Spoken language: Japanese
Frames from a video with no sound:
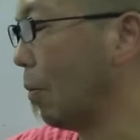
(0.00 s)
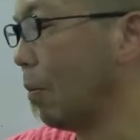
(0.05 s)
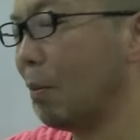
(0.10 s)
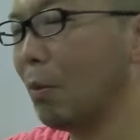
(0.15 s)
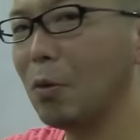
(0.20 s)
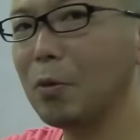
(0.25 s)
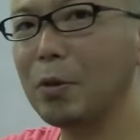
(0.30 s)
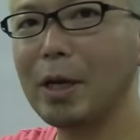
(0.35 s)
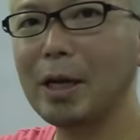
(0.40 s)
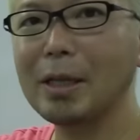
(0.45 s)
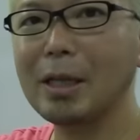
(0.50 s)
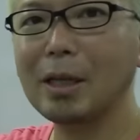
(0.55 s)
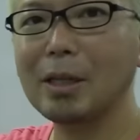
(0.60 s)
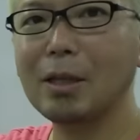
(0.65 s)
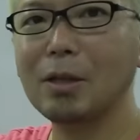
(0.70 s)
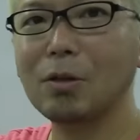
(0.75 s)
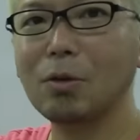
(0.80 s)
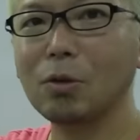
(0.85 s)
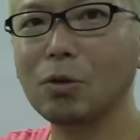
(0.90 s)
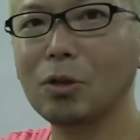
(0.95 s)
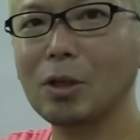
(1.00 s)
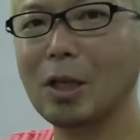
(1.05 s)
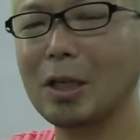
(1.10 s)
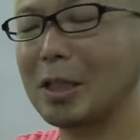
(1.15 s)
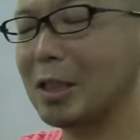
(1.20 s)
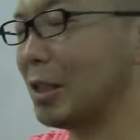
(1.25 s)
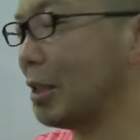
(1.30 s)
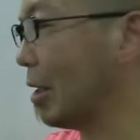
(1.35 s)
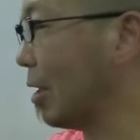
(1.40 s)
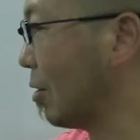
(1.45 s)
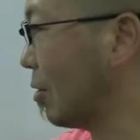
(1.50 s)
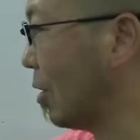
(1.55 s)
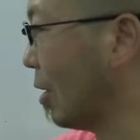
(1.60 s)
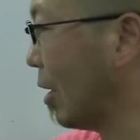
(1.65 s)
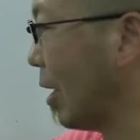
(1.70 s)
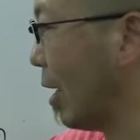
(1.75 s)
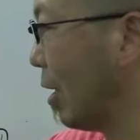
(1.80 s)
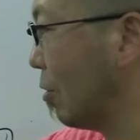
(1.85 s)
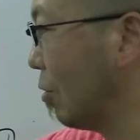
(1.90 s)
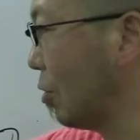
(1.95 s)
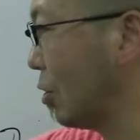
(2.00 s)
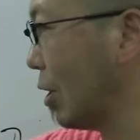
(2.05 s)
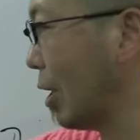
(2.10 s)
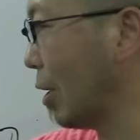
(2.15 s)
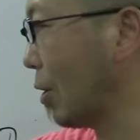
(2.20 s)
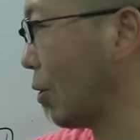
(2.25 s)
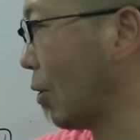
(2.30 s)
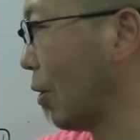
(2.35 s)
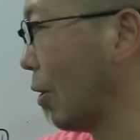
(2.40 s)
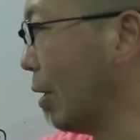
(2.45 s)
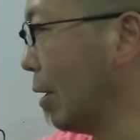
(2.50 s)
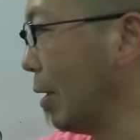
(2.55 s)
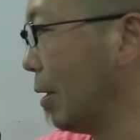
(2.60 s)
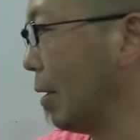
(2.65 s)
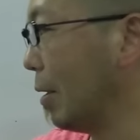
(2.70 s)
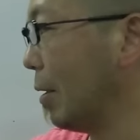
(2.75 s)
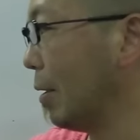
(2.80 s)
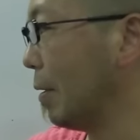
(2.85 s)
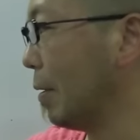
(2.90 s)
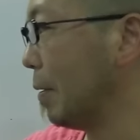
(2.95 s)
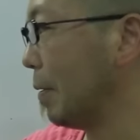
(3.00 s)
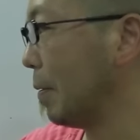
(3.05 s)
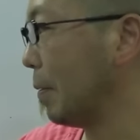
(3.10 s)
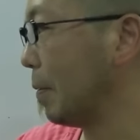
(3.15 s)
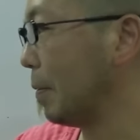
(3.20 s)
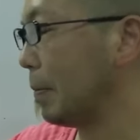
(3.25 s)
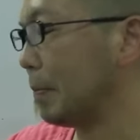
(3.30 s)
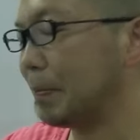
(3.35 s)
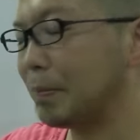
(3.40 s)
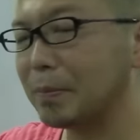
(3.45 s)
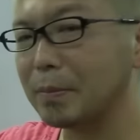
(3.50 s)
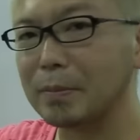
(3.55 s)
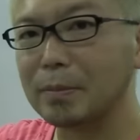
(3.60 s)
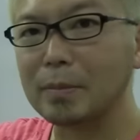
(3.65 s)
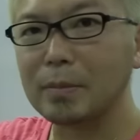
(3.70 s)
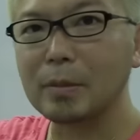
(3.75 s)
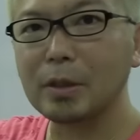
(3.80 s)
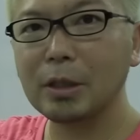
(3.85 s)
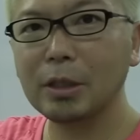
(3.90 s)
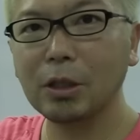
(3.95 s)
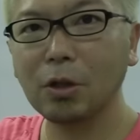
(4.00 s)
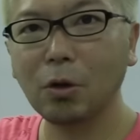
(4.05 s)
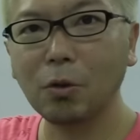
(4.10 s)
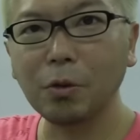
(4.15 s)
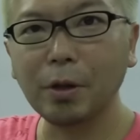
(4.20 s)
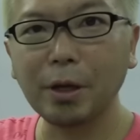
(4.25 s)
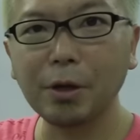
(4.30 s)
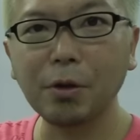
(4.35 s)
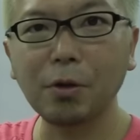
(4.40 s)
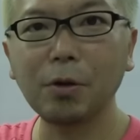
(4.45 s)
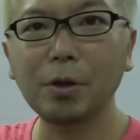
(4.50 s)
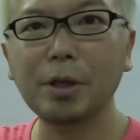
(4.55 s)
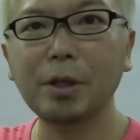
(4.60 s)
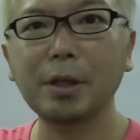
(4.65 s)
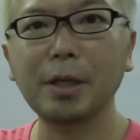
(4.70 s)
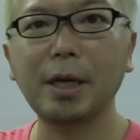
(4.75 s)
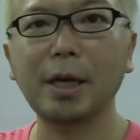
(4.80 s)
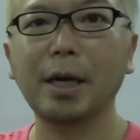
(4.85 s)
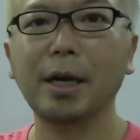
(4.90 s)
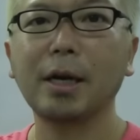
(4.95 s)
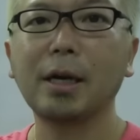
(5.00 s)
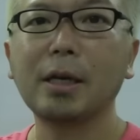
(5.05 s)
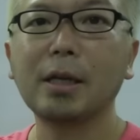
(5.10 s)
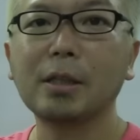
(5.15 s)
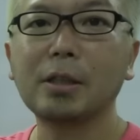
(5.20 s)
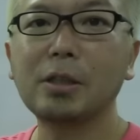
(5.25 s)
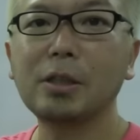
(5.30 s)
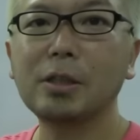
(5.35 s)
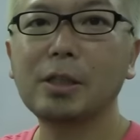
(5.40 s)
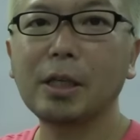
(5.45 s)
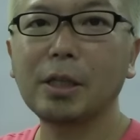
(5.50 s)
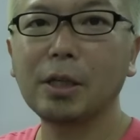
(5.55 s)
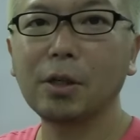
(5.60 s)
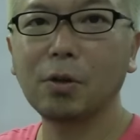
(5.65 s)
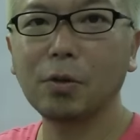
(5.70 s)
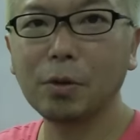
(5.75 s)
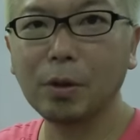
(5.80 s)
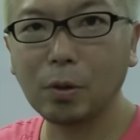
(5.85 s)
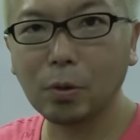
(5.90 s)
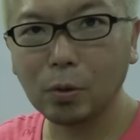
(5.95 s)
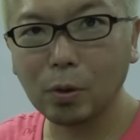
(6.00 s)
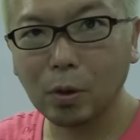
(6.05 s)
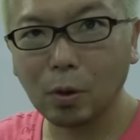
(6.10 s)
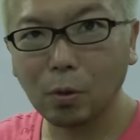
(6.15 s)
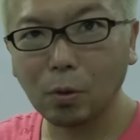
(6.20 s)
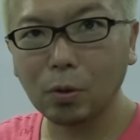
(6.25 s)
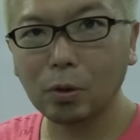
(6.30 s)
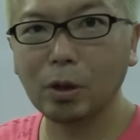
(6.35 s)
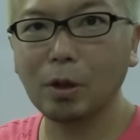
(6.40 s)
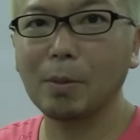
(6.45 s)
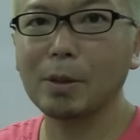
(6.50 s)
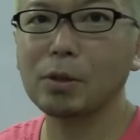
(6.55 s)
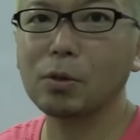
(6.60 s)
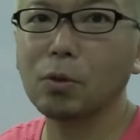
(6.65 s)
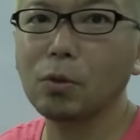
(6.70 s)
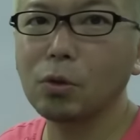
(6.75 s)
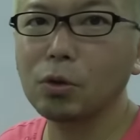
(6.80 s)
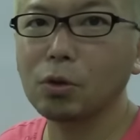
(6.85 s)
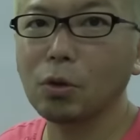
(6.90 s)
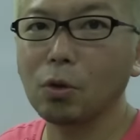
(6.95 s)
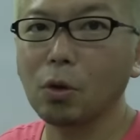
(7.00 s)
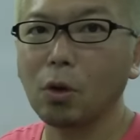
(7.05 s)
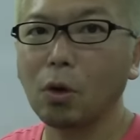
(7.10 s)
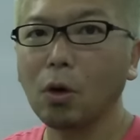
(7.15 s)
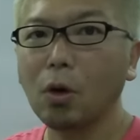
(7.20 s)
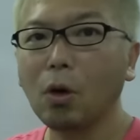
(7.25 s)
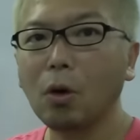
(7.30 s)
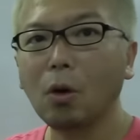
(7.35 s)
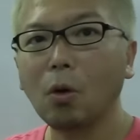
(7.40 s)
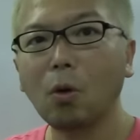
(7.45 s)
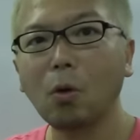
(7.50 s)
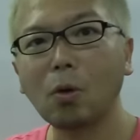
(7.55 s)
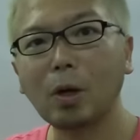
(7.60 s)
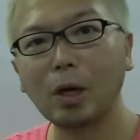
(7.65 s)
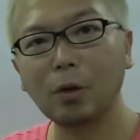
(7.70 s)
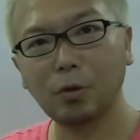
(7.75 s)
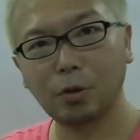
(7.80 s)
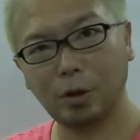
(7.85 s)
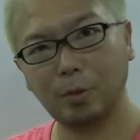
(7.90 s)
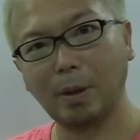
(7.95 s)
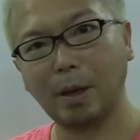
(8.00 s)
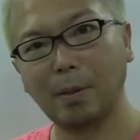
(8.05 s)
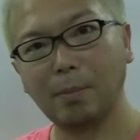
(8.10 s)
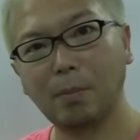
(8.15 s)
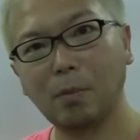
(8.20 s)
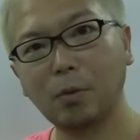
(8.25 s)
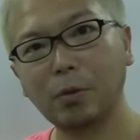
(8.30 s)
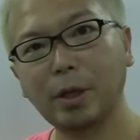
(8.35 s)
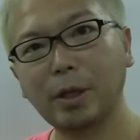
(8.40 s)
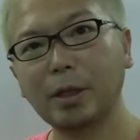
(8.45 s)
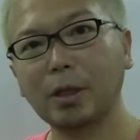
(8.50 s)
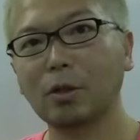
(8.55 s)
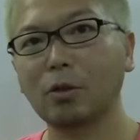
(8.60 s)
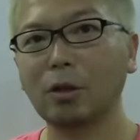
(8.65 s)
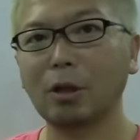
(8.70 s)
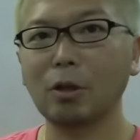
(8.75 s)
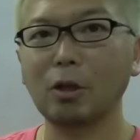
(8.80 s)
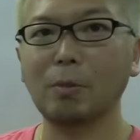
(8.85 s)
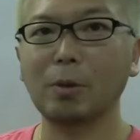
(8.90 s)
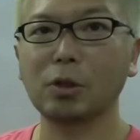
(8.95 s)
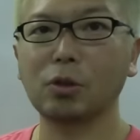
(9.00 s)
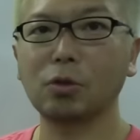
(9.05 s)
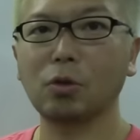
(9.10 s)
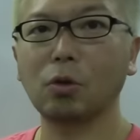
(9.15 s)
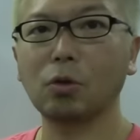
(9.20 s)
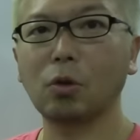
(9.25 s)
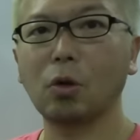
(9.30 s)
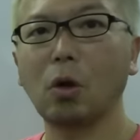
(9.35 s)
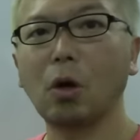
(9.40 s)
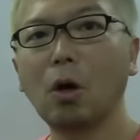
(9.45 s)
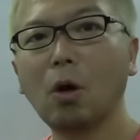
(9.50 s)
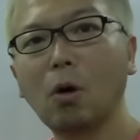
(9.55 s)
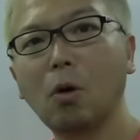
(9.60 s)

問題になってることだけじゃなくてライフチャートいろんな領域で人生でいろんなことが起こってますこの人の他の今問題になってる例えば仕事